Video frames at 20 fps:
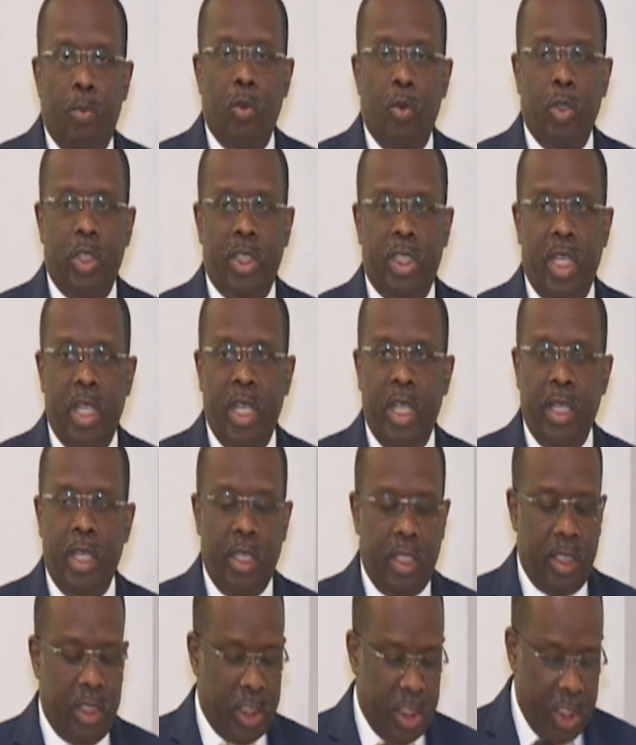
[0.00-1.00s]
projet
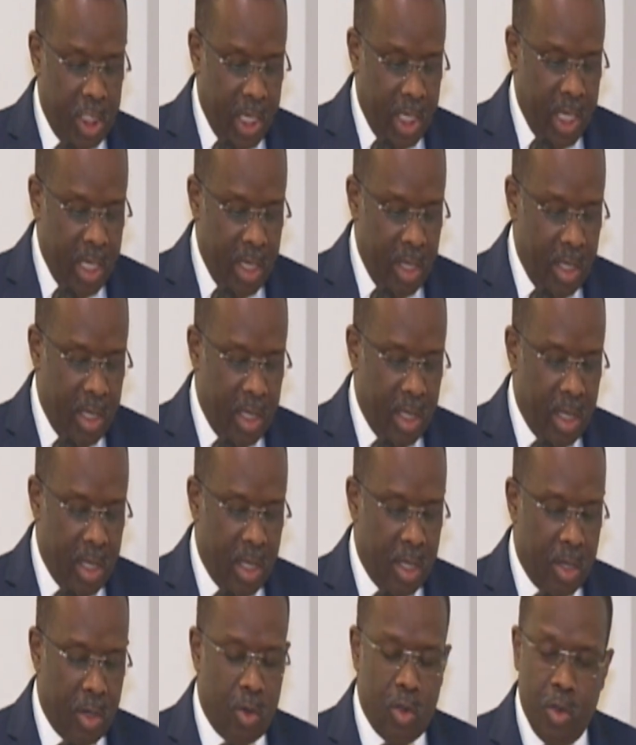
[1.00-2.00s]
géré
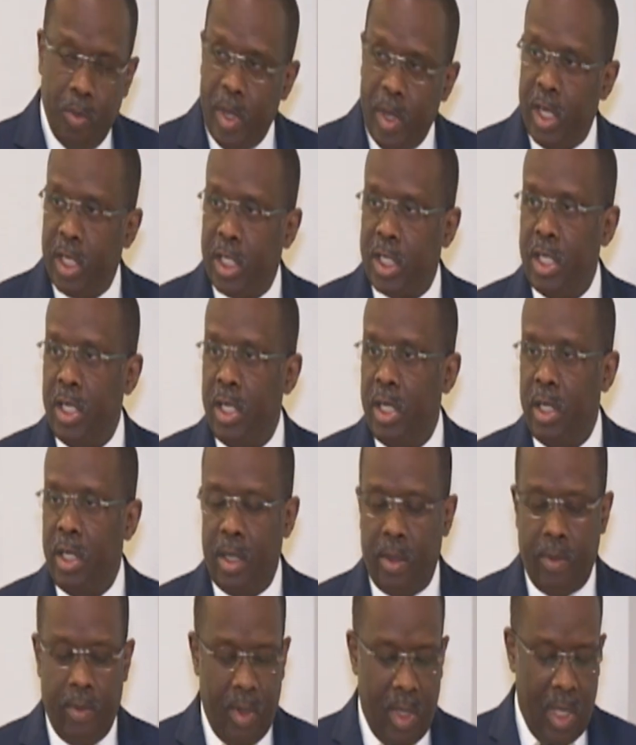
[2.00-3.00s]
remercie
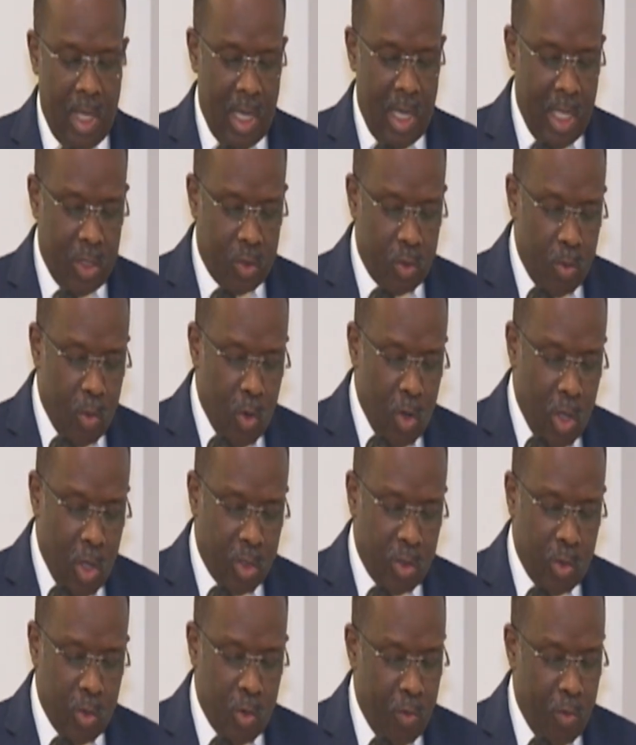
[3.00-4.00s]
les
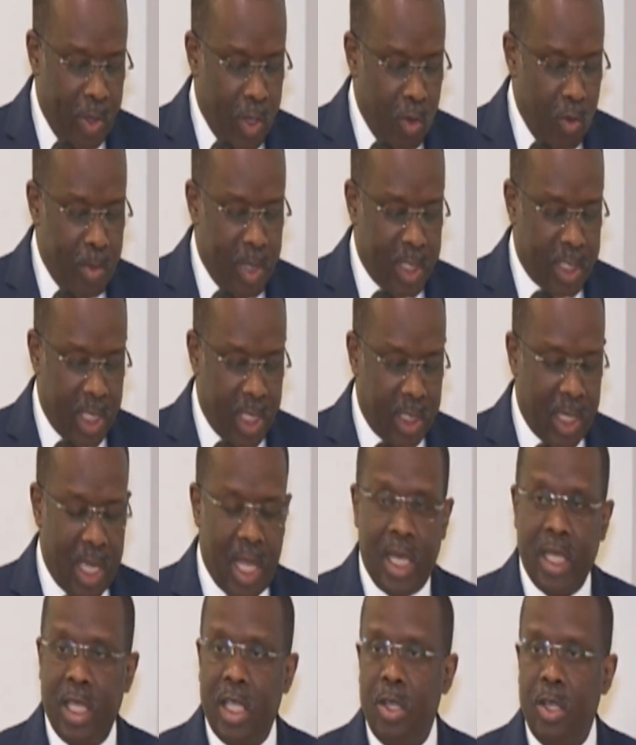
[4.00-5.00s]
homologues du gouvernement
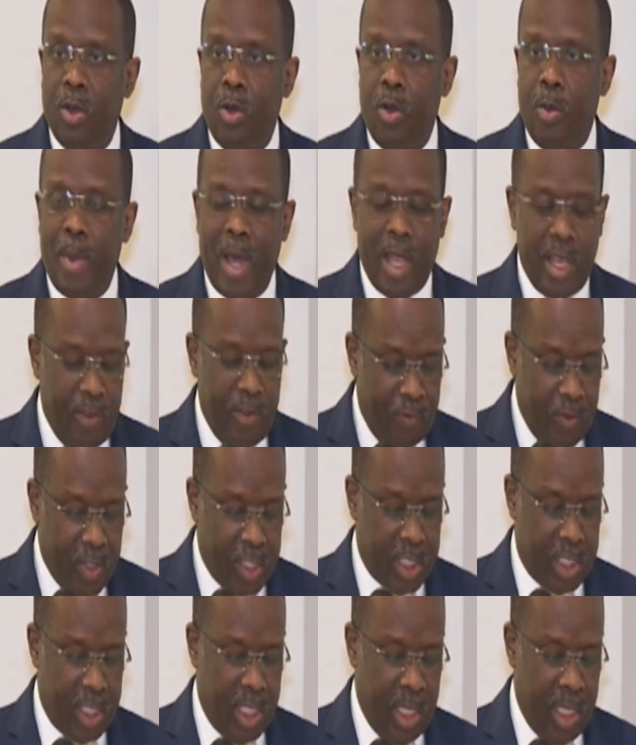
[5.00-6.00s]
central qui ont
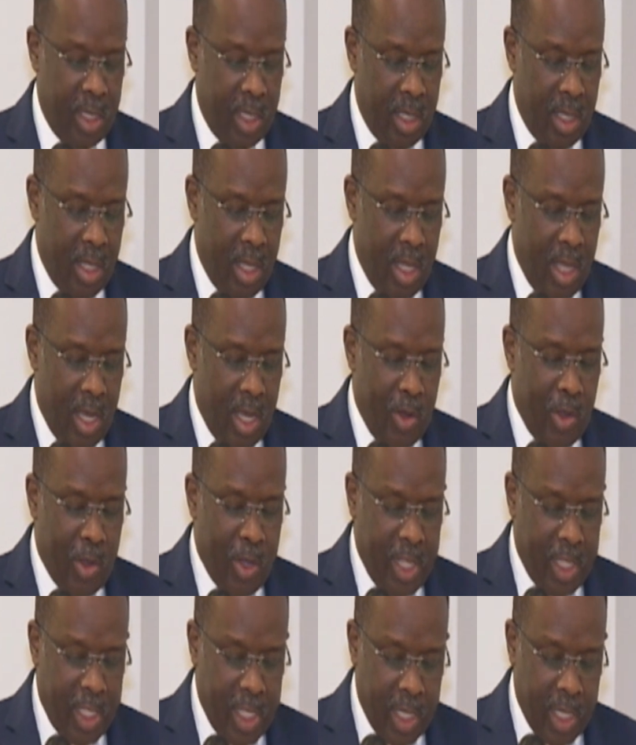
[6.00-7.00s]
manifesté leur
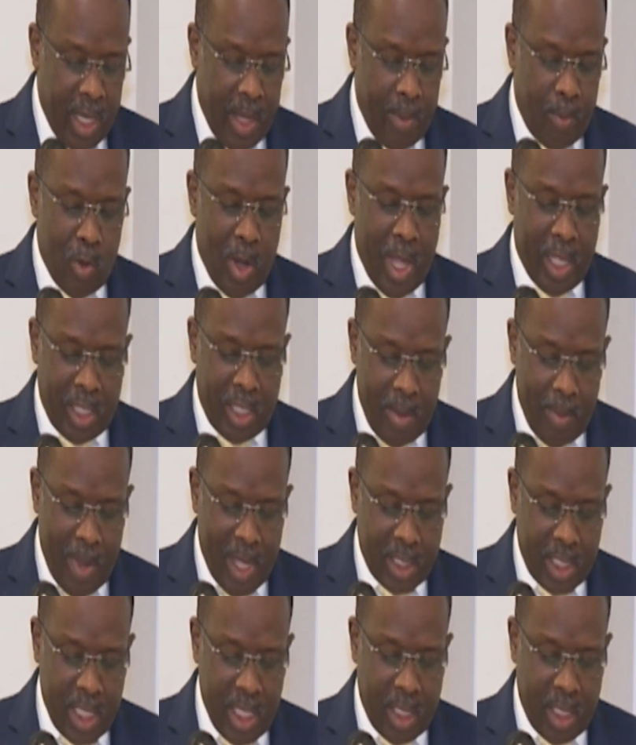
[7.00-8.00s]
intérêt pour la
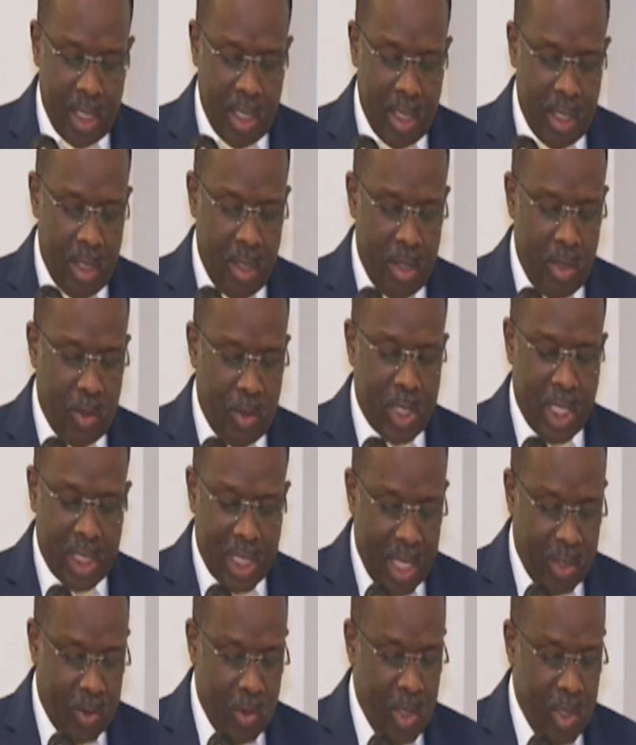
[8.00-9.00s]
thématique de
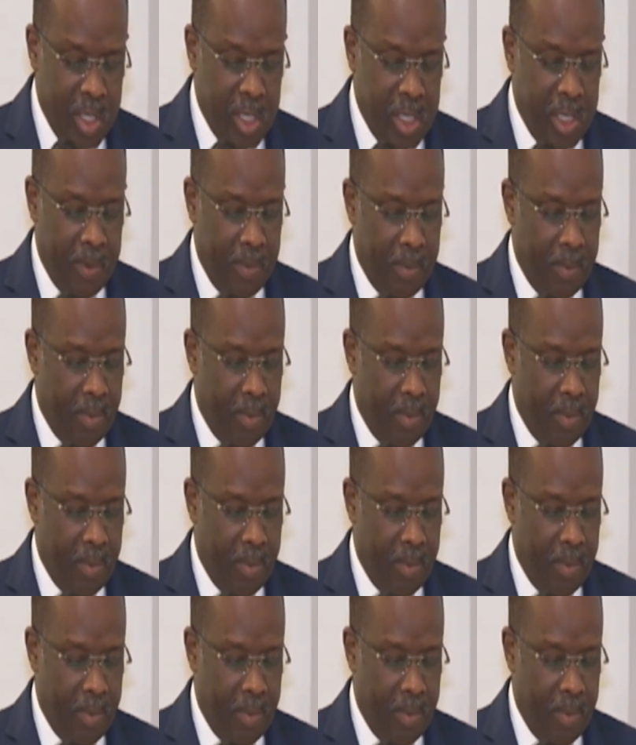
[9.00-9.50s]
cet atelier,